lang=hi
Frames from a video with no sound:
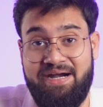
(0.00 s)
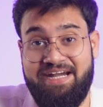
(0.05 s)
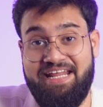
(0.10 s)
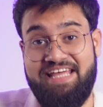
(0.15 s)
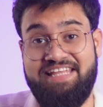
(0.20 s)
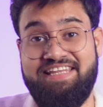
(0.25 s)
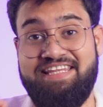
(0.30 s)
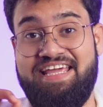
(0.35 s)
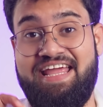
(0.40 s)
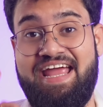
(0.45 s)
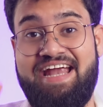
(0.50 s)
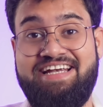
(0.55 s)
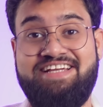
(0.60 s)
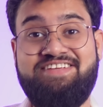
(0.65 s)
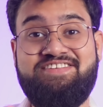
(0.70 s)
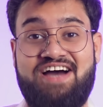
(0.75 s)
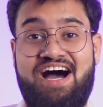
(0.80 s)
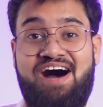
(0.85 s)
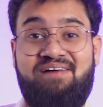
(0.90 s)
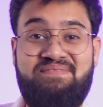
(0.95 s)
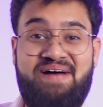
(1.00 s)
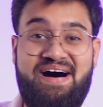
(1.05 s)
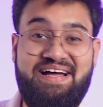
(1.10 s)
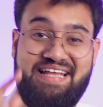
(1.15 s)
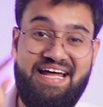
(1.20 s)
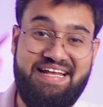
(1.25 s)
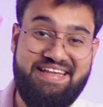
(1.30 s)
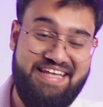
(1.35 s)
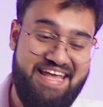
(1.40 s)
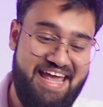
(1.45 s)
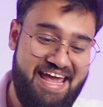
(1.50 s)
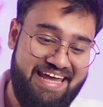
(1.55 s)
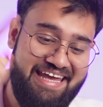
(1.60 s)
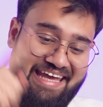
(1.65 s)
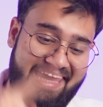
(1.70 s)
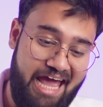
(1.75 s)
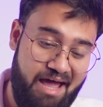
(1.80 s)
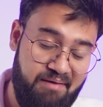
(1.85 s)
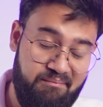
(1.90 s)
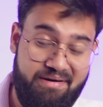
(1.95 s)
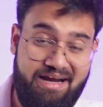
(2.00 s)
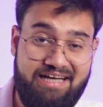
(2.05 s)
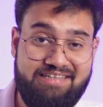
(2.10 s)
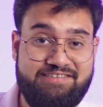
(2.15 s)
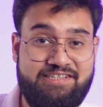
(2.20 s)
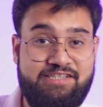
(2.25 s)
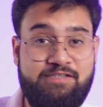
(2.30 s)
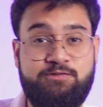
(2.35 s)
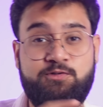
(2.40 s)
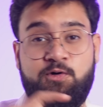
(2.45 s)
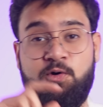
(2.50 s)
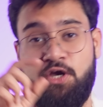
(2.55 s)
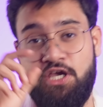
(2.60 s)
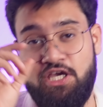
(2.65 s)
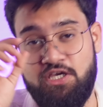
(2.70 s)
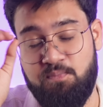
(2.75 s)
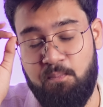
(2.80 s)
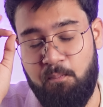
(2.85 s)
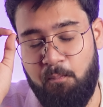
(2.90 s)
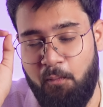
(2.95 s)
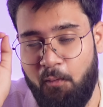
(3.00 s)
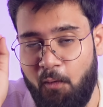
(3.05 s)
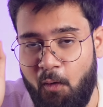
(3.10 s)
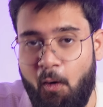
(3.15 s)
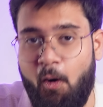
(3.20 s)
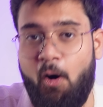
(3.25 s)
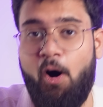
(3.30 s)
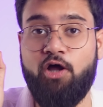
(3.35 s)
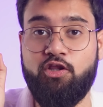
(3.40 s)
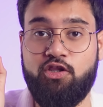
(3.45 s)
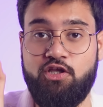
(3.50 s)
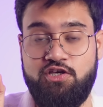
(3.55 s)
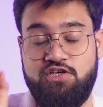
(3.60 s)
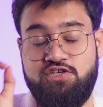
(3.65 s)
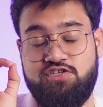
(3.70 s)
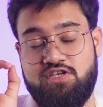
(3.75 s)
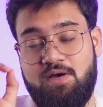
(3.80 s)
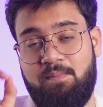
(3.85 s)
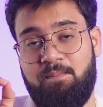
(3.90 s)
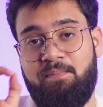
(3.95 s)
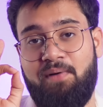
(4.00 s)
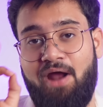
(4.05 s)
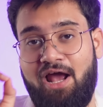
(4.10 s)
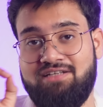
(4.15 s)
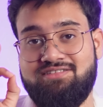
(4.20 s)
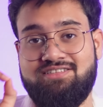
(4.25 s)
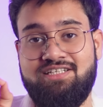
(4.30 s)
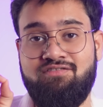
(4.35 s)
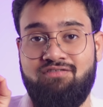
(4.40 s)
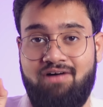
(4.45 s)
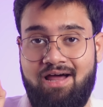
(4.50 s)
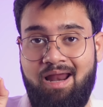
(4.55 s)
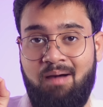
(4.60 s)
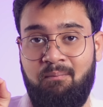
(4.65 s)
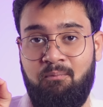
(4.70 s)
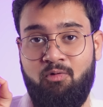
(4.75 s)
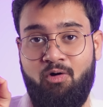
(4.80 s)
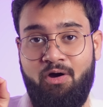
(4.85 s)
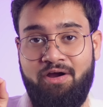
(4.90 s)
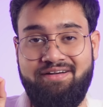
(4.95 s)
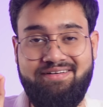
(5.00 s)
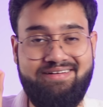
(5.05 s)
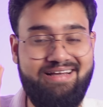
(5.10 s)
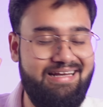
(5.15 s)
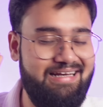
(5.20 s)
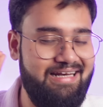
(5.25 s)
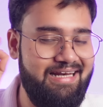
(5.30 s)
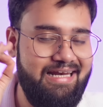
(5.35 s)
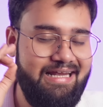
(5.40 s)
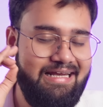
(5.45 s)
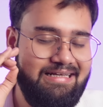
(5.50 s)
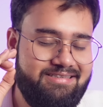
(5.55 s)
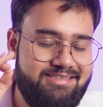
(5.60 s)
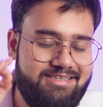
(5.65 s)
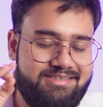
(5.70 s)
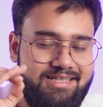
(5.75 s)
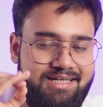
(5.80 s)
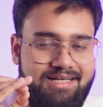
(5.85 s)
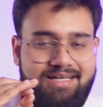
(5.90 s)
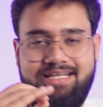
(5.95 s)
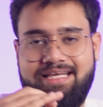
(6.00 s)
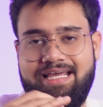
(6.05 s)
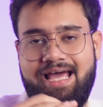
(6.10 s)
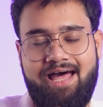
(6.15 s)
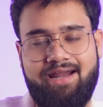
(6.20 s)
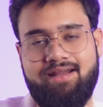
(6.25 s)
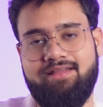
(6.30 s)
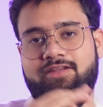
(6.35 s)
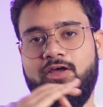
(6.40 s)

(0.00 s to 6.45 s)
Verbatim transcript: बट इन दी एंड जहां बात आती है कैमराज की जो कि बहुत ही सरप्राइजिंग वाला पॉइंट है लिटरली यार